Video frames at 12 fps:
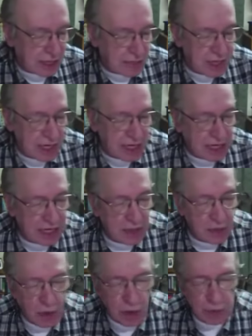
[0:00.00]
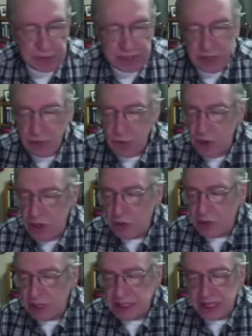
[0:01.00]
americana no golpe, sem o um único
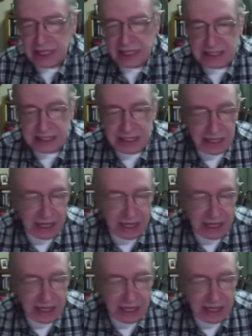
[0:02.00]
agente da CIA.